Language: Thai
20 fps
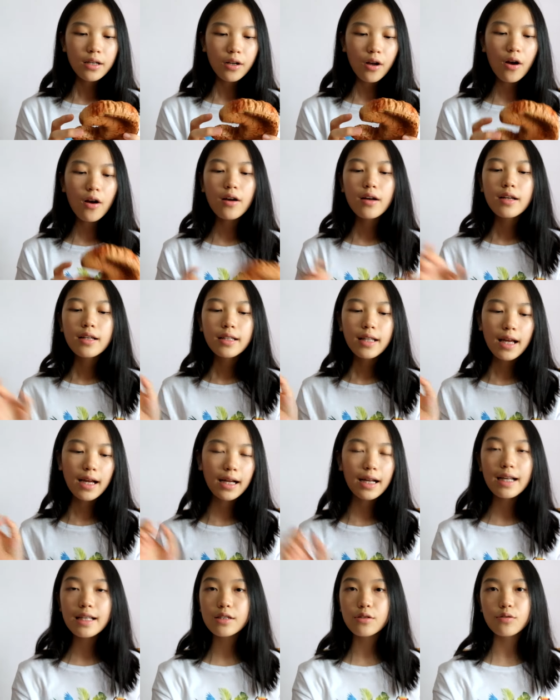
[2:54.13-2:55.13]
ก็ถ้า
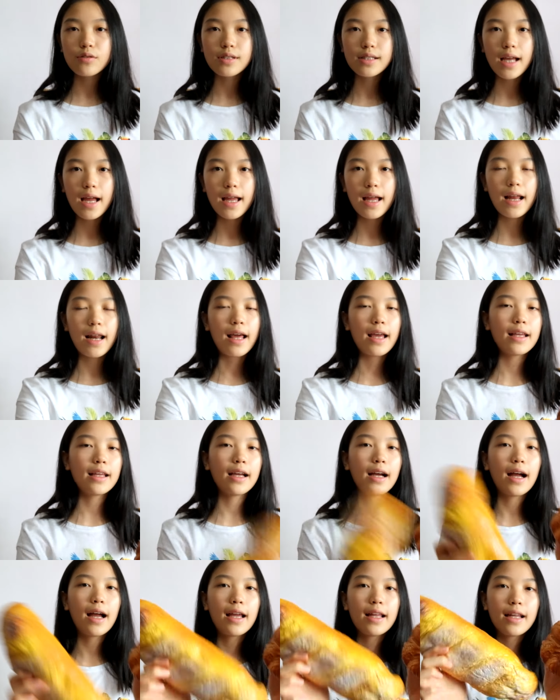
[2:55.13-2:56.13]
ใครสนใจอะไร
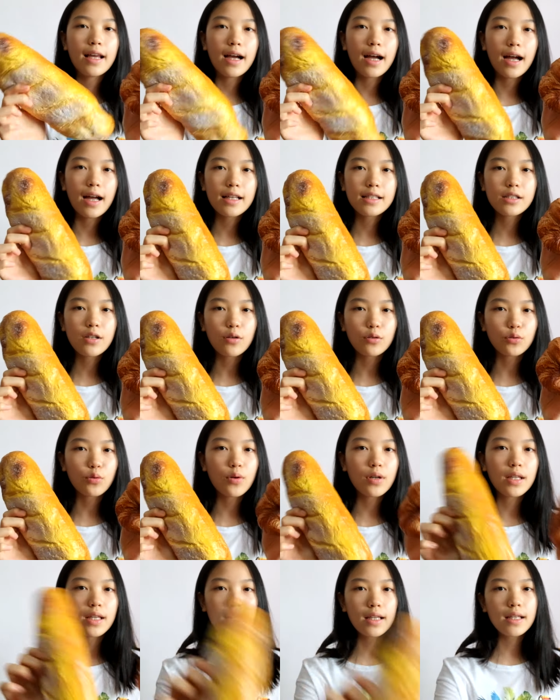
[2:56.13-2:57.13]
ยังไงนะคะ 2 ตั
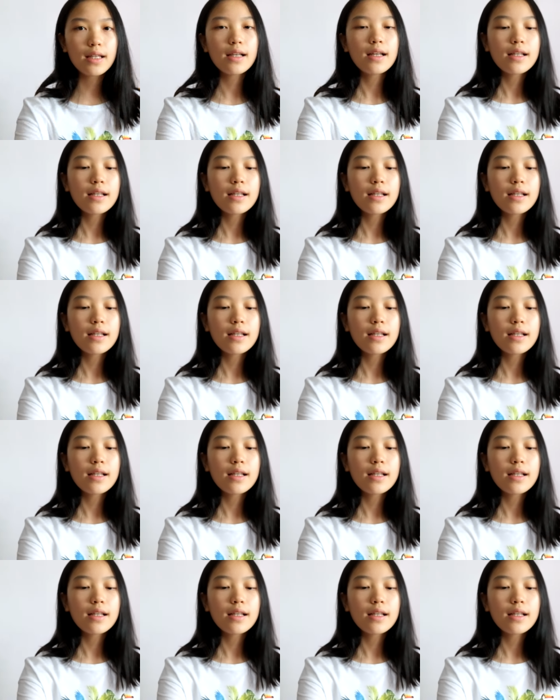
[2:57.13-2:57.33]
วนี้